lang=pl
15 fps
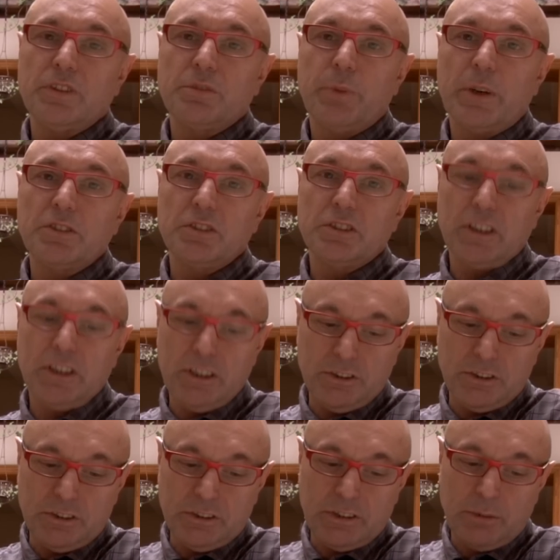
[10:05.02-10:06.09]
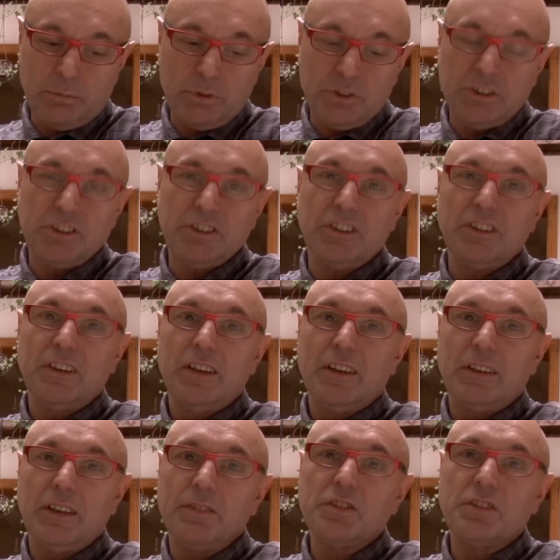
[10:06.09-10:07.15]
Was bardzo zachęcić, abyście się
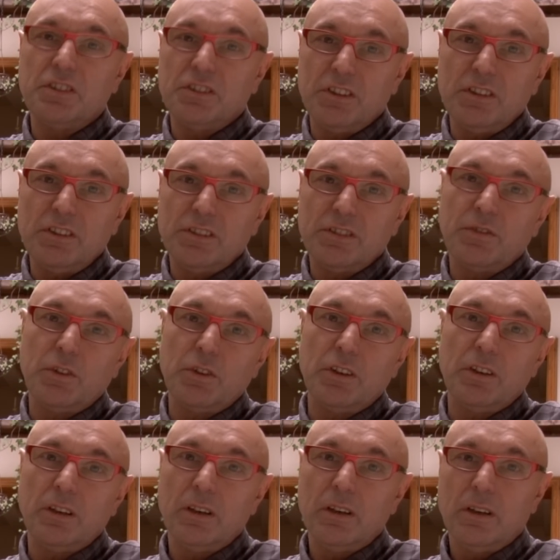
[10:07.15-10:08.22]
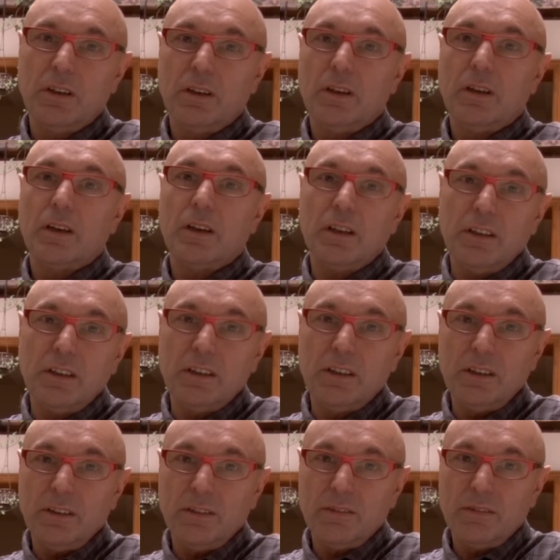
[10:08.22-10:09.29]
nie wstydzili swojej
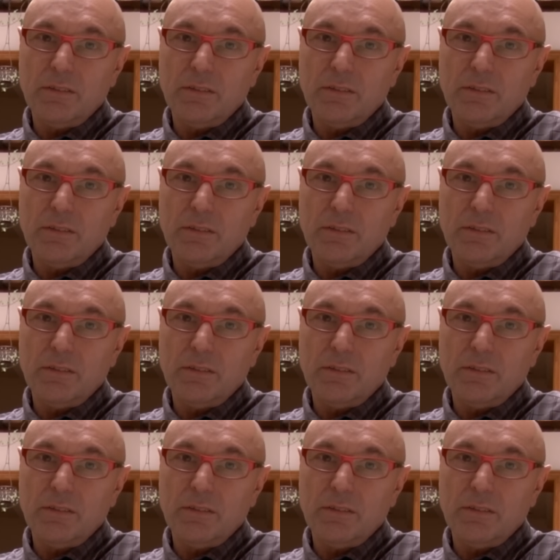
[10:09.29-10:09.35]
religii,